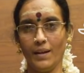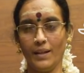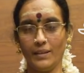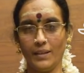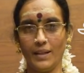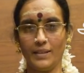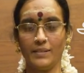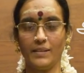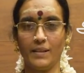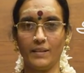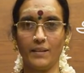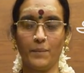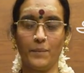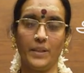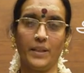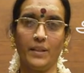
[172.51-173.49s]
அந்த ஆசிரியர்
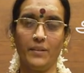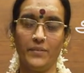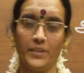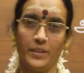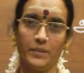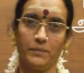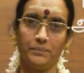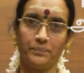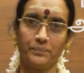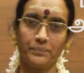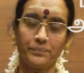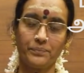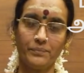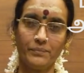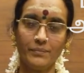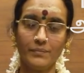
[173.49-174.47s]
தம்பதிகள் வீடு
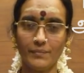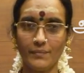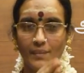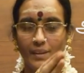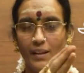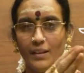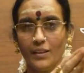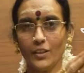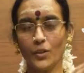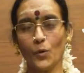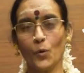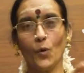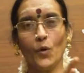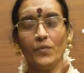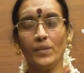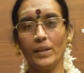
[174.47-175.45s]
அந்த
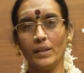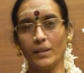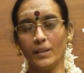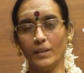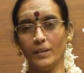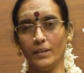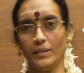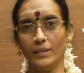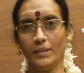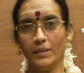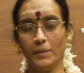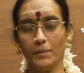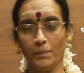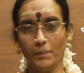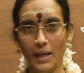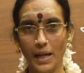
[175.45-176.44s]
கோவிலுக்கு
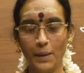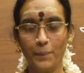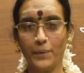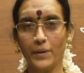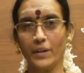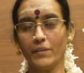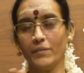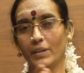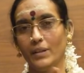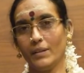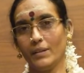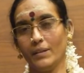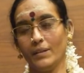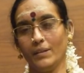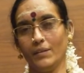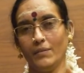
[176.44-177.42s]
மகா பெரியவர்
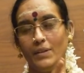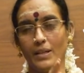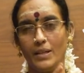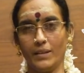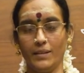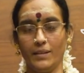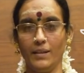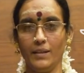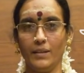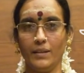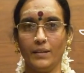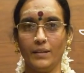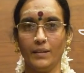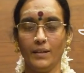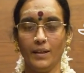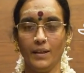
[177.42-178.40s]
வராதா
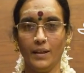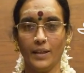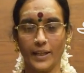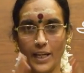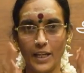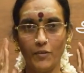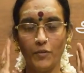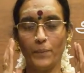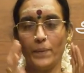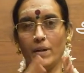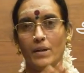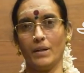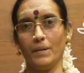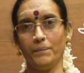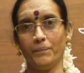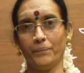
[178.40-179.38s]

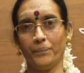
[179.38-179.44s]
கேள்விப்படுறார்